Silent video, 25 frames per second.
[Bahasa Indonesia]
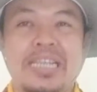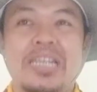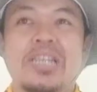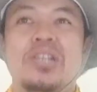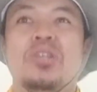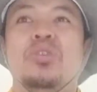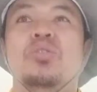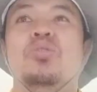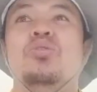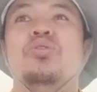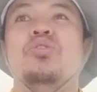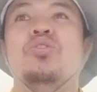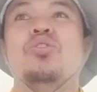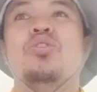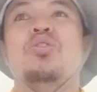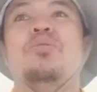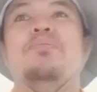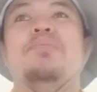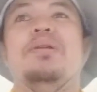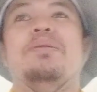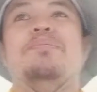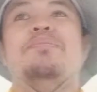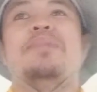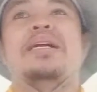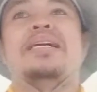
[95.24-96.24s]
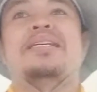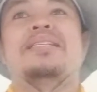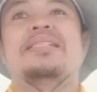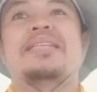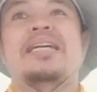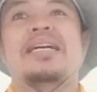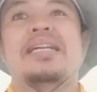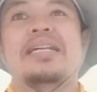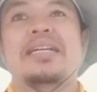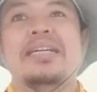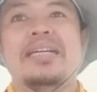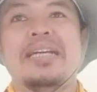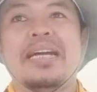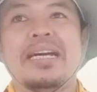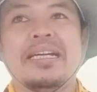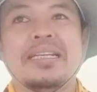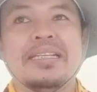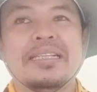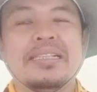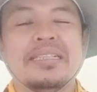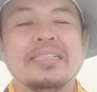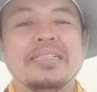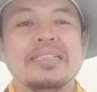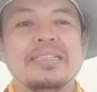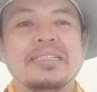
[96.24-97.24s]
untuk
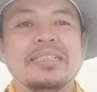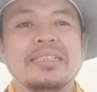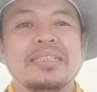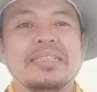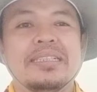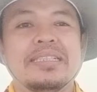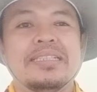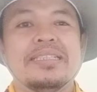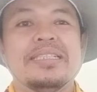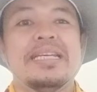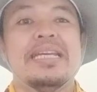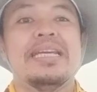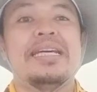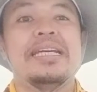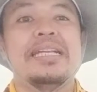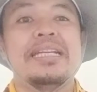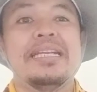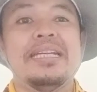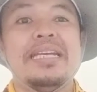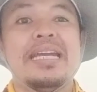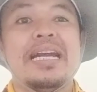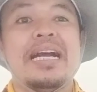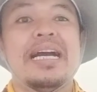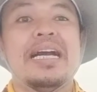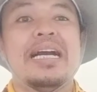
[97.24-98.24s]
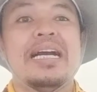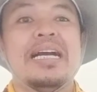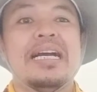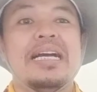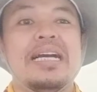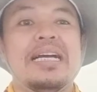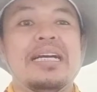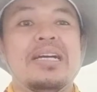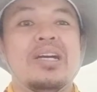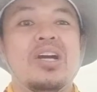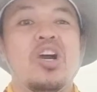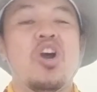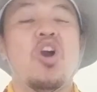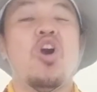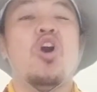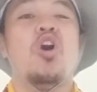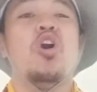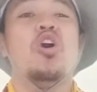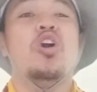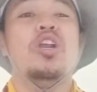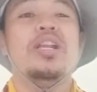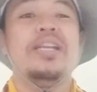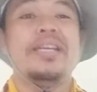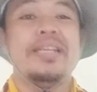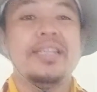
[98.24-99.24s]
memasarkan ceria
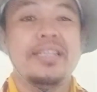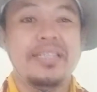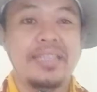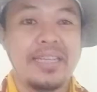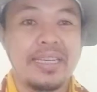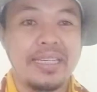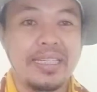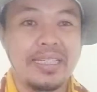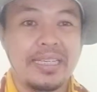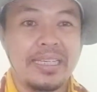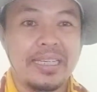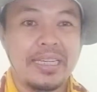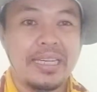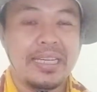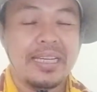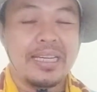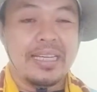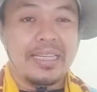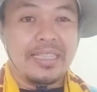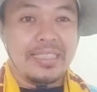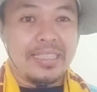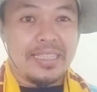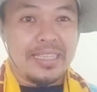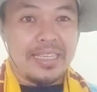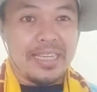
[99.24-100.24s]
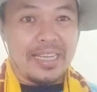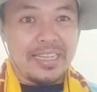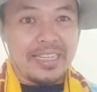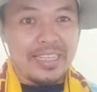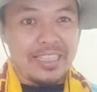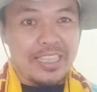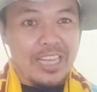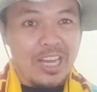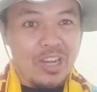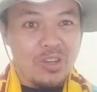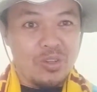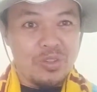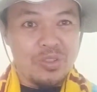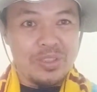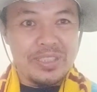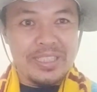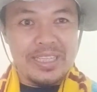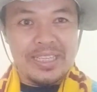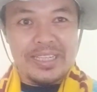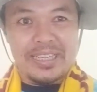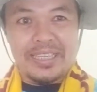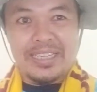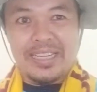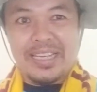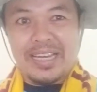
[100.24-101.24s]
holiday. Jadi Anda tahu
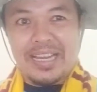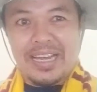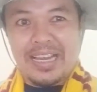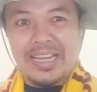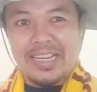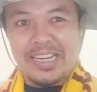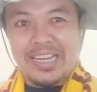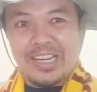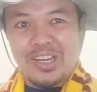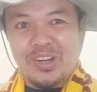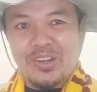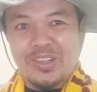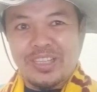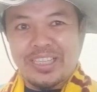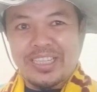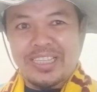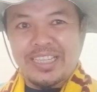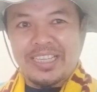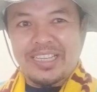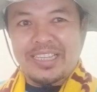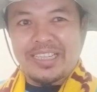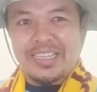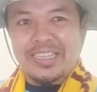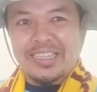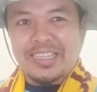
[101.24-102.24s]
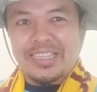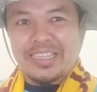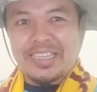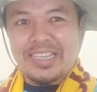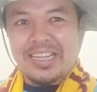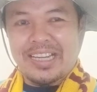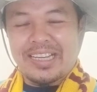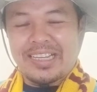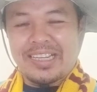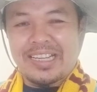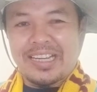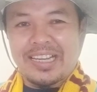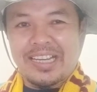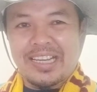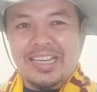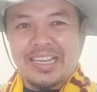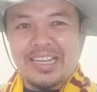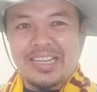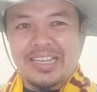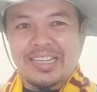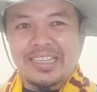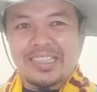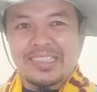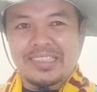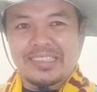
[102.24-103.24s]
Ceria Halal Holiday ini
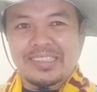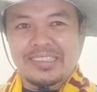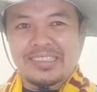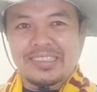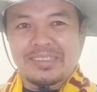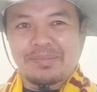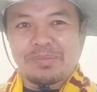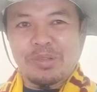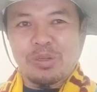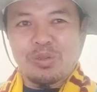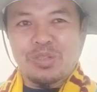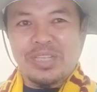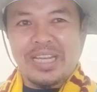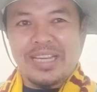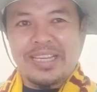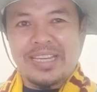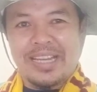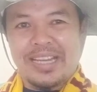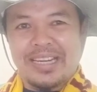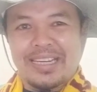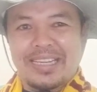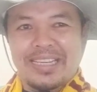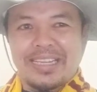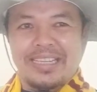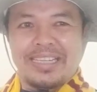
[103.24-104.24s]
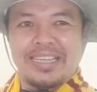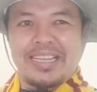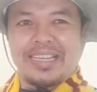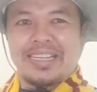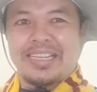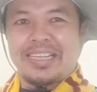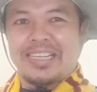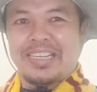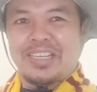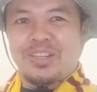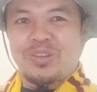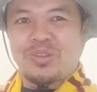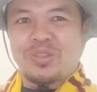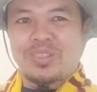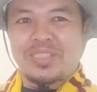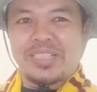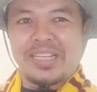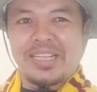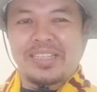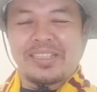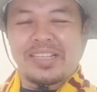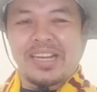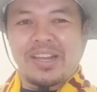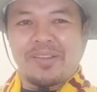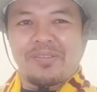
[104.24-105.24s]
adalah eh, perusahaan yang leading di
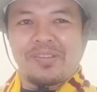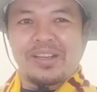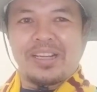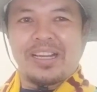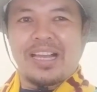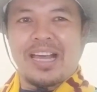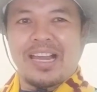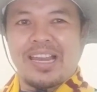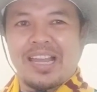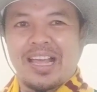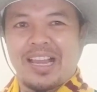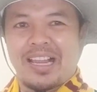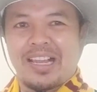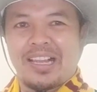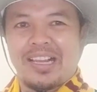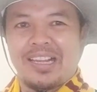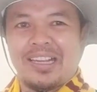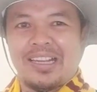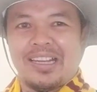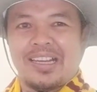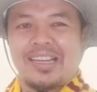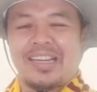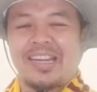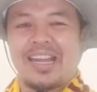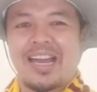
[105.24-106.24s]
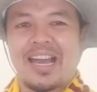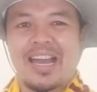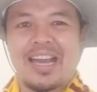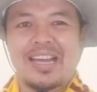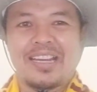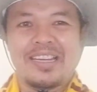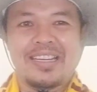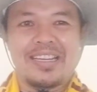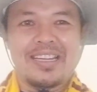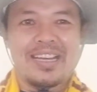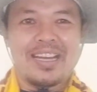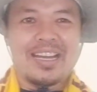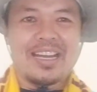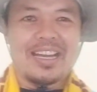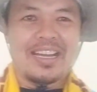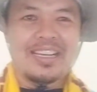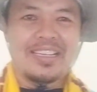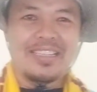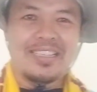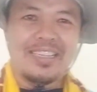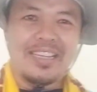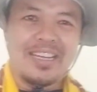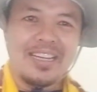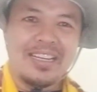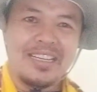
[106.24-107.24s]
industri travel halal. Nah, Anda
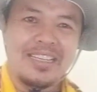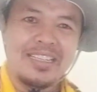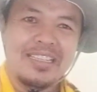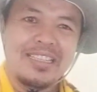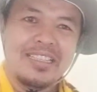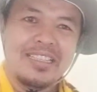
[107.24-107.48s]
hanya